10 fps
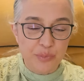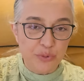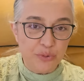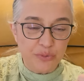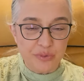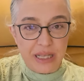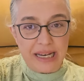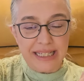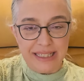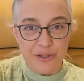Bu
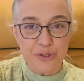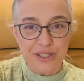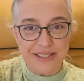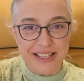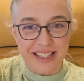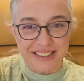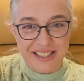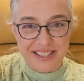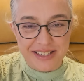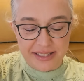erken ilişki
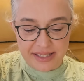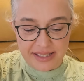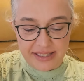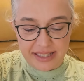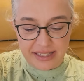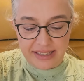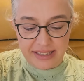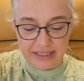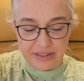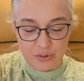sağlığı sırasında
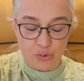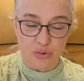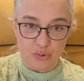e,